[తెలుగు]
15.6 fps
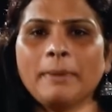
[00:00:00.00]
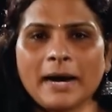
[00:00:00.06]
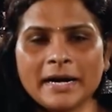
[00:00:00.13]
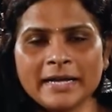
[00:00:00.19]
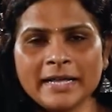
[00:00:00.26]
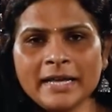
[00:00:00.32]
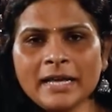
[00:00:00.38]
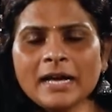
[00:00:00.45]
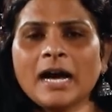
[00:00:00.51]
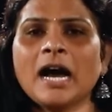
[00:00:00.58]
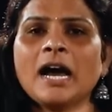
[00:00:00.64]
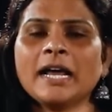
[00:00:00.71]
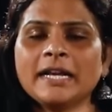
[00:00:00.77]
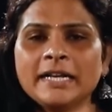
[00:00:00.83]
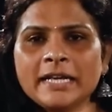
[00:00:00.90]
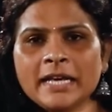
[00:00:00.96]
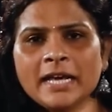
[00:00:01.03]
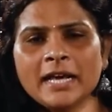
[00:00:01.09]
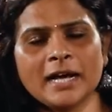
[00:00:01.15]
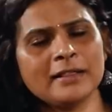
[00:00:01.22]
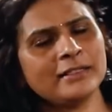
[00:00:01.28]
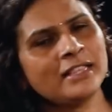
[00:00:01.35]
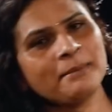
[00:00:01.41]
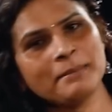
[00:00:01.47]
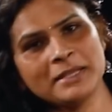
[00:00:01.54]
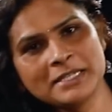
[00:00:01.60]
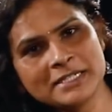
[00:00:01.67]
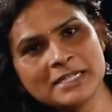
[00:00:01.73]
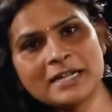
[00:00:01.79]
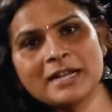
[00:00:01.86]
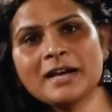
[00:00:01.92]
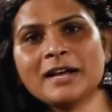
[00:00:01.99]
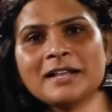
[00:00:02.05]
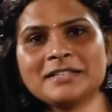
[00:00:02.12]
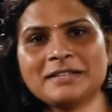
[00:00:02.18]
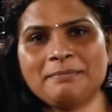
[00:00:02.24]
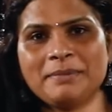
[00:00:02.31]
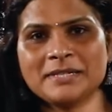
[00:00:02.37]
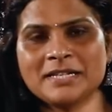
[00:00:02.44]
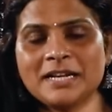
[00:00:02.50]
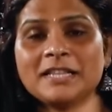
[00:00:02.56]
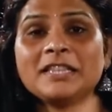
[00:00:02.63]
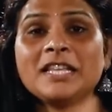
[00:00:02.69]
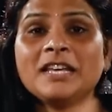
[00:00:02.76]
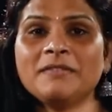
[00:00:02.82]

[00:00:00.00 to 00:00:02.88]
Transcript: పాడి ఆ ఇంటికి అంతా మంచి జరగాలని చెప్పేసి నేను